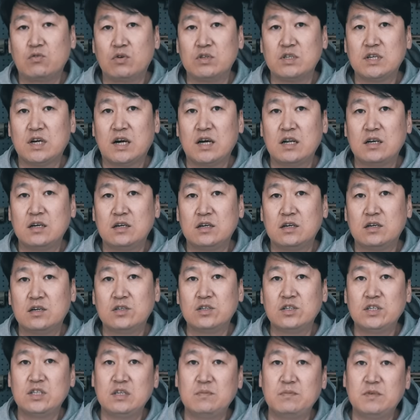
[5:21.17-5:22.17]
권장하는 것은
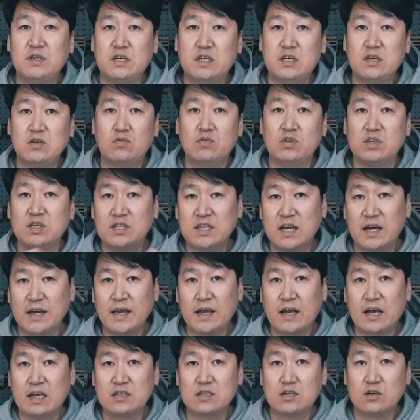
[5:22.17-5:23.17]
12kg
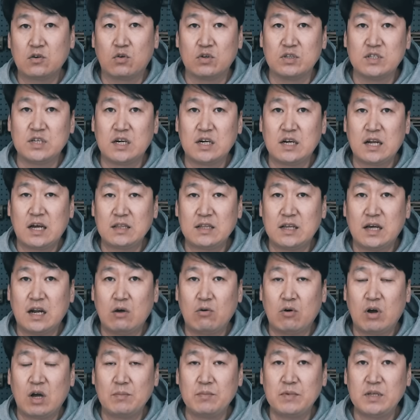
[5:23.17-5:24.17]
이상의 가스를 권장을
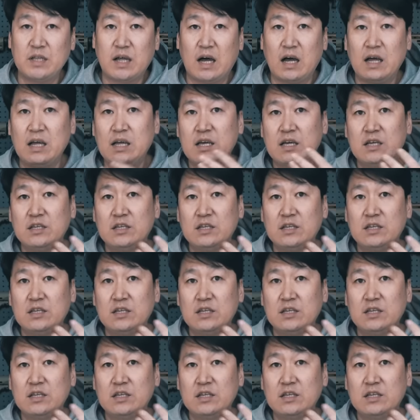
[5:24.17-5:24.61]
한다라고 합니다.